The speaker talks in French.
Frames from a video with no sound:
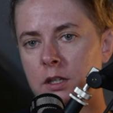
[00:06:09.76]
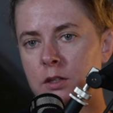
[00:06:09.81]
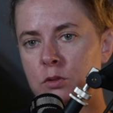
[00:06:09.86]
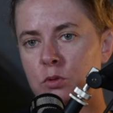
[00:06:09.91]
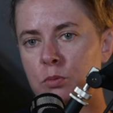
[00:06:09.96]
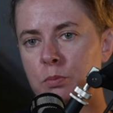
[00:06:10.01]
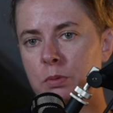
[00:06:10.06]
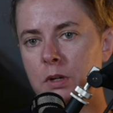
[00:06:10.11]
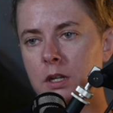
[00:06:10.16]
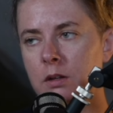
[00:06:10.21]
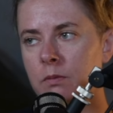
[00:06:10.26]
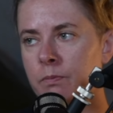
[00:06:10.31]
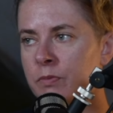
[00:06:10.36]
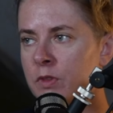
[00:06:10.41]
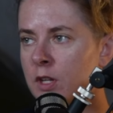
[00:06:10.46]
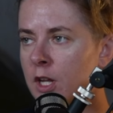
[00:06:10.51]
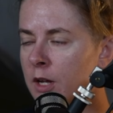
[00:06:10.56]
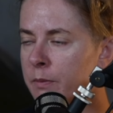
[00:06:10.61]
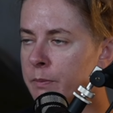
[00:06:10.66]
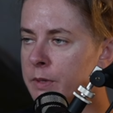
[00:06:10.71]
qui te plaît,
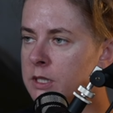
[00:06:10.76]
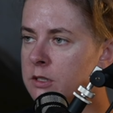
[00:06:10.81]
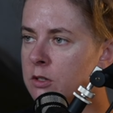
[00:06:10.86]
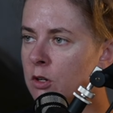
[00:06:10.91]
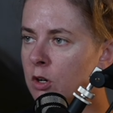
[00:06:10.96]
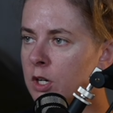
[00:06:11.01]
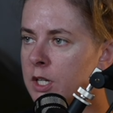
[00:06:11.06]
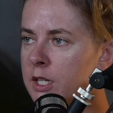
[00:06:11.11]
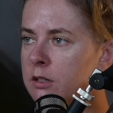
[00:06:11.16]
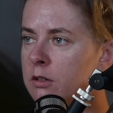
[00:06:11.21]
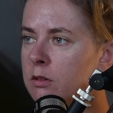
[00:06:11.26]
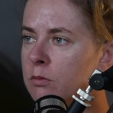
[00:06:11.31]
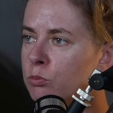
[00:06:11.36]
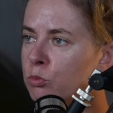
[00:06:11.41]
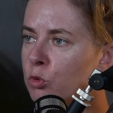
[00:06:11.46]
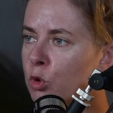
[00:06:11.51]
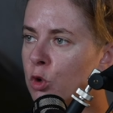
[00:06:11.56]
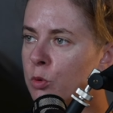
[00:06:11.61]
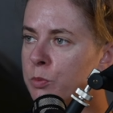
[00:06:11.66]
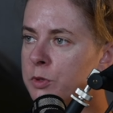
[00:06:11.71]
un métier en ligne,
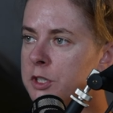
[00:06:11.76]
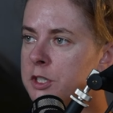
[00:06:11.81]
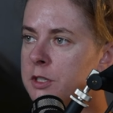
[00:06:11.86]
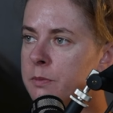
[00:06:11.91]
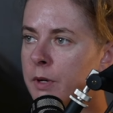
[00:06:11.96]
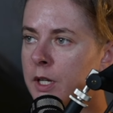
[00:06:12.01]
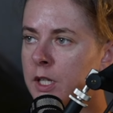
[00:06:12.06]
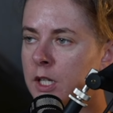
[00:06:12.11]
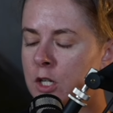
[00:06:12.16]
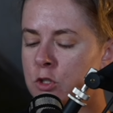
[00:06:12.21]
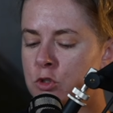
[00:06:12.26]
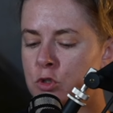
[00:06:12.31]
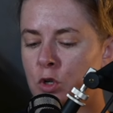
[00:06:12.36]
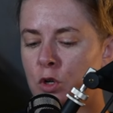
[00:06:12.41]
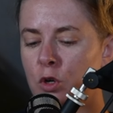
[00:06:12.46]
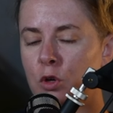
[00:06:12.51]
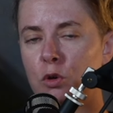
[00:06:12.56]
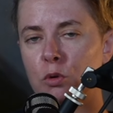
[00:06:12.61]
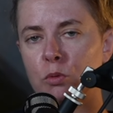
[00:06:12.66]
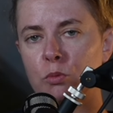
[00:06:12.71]
community
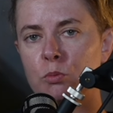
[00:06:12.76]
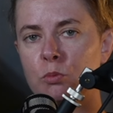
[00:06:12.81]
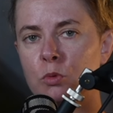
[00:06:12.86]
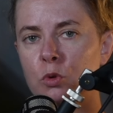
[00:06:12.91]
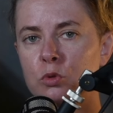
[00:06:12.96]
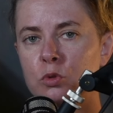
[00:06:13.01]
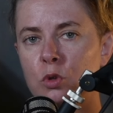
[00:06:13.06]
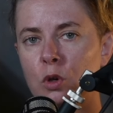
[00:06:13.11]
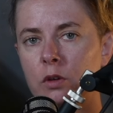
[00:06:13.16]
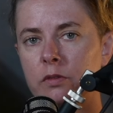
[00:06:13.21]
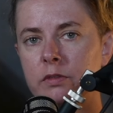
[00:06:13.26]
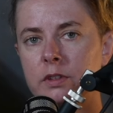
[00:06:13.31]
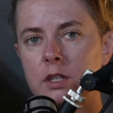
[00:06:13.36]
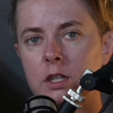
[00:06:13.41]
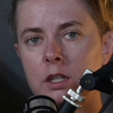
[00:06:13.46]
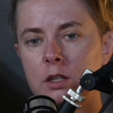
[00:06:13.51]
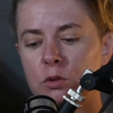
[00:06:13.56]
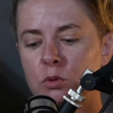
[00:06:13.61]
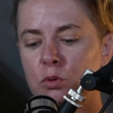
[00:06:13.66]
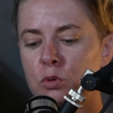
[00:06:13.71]
manager, monteur
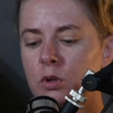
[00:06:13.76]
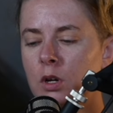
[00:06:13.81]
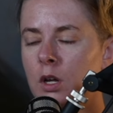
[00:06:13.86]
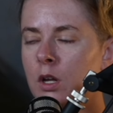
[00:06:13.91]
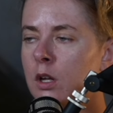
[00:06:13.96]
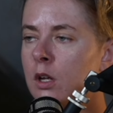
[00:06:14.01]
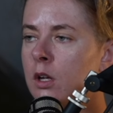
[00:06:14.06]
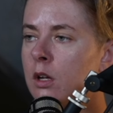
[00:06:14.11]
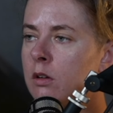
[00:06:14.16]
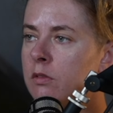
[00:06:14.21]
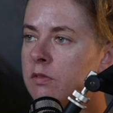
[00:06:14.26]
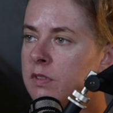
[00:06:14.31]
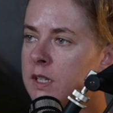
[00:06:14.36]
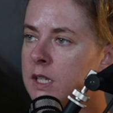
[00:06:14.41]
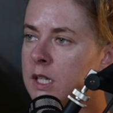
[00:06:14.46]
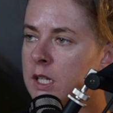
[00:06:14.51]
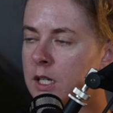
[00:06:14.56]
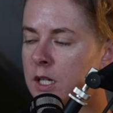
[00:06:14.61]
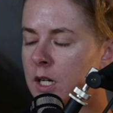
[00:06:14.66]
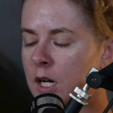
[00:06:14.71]
vidéo,
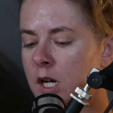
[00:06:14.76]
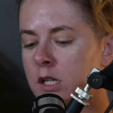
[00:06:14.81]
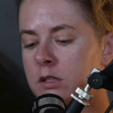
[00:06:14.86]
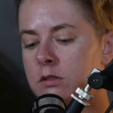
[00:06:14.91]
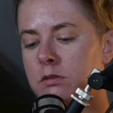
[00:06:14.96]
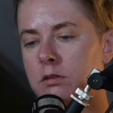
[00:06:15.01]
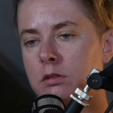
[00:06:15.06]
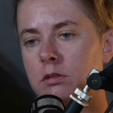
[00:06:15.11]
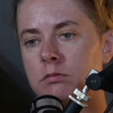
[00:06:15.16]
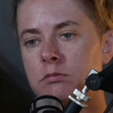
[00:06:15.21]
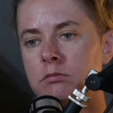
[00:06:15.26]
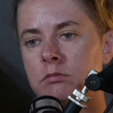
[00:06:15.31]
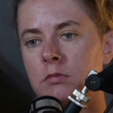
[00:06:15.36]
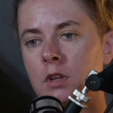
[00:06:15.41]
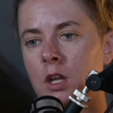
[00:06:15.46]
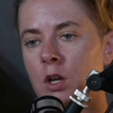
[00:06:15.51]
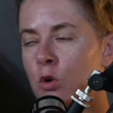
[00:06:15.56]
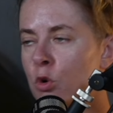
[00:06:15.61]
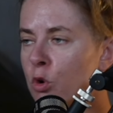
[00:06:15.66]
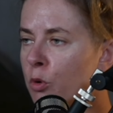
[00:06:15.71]
vidéaste,
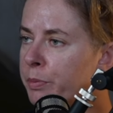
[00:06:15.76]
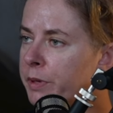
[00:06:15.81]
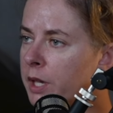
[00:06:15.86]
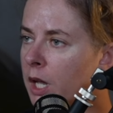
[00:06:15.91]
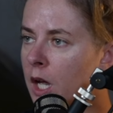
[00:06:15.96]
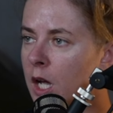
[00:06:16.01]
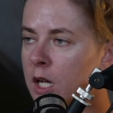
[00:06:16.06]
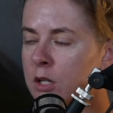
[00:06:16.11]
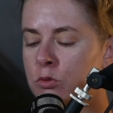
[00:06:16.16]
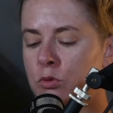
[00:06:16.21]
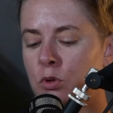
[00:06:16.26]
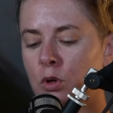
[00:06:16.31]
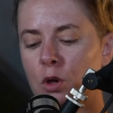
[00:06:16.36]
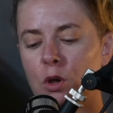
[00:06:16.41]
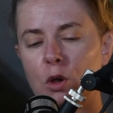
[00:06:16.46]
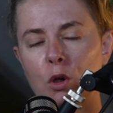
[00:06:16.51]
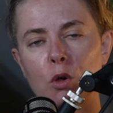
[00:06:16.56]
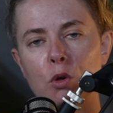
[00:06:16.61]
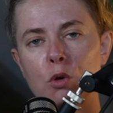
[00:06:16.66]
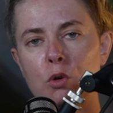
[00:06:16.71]

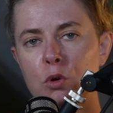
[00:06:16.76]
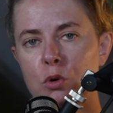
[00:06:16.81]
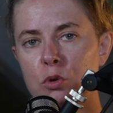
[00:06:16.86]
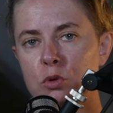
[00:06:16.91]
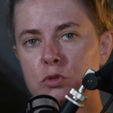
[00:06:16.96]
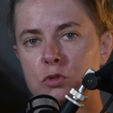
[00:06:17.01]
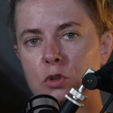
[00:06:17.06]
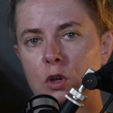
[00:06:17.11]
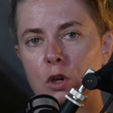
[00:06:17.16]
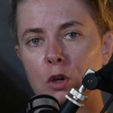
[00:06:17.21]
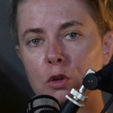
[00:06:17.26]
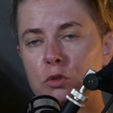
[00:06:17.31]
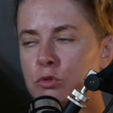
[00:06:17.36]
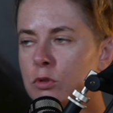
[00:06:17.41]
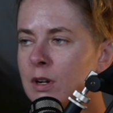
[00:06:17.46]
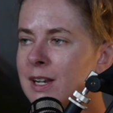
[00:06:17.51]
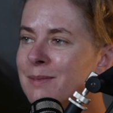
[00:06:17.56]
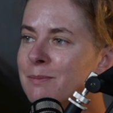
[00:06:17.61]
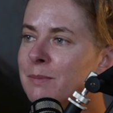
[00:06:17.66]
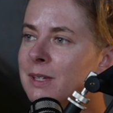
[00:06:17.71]
copywriter, closer, tu
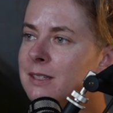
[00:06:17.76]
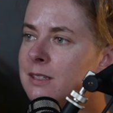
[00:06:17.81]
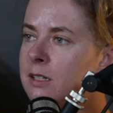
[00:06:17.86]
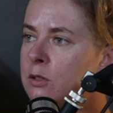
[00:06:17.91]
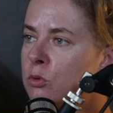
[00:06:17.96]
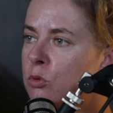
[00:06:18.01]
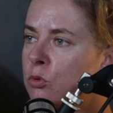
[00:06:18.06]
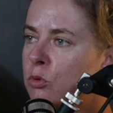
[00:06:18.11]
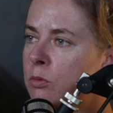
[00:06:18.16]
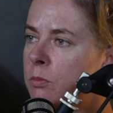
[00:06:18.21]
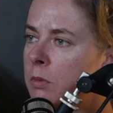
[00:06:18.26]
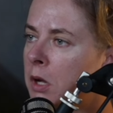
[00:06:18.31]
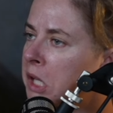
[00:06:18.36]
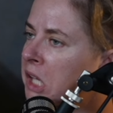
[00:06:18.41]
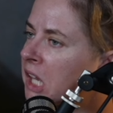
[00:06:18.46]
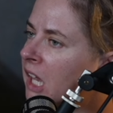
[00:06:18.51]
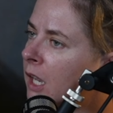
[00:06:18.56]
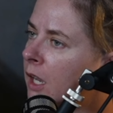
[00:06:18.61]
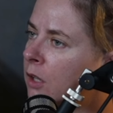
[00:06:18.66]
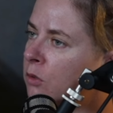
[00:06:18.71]
vois les métiers de demain,
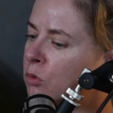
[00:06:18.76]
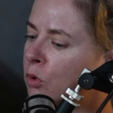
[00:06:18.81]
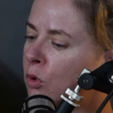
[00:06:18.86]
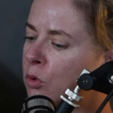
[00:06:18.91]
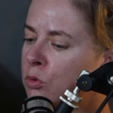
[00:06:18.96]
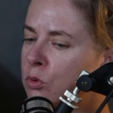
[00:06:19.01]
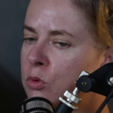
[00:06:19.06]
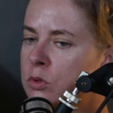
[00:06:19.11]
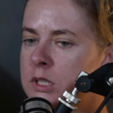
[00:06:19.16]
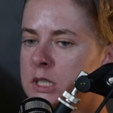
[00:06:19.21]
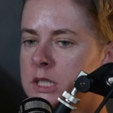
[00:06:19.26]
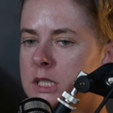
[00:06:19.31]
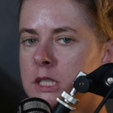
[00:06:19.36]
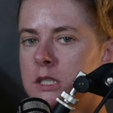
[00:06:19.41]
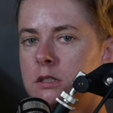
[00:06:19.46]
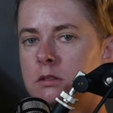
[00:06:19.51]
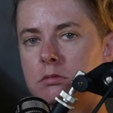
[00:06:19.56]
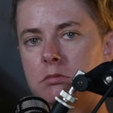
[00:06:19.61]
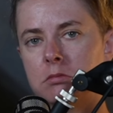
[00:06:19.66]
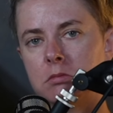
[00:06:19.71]
créateur de
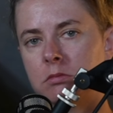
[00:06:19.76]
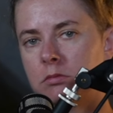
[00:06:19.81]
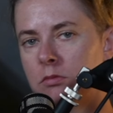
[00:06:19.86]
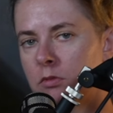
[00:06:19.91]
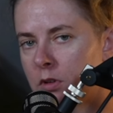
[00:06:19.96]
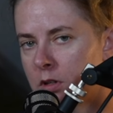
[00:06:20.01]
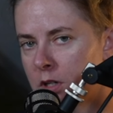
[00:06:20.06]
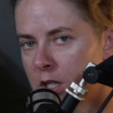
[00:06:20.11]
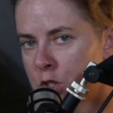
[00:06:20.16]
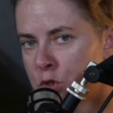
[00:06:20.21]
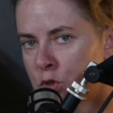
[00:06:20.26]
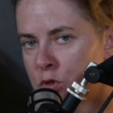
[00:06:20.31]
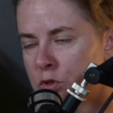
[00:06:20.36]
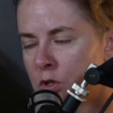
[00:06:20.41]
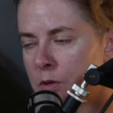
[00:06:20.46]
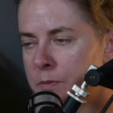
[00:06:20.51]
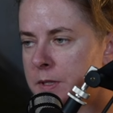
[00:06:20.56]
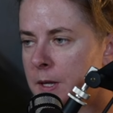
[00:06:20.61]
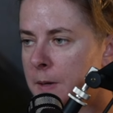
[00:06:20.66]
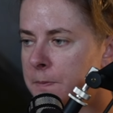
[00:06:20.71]
sites, les choses
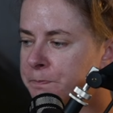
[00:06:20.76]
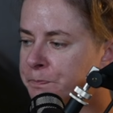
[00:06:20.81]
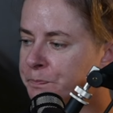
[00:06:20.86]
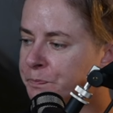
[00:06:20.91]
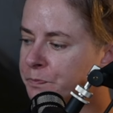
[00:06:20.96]
comme ça.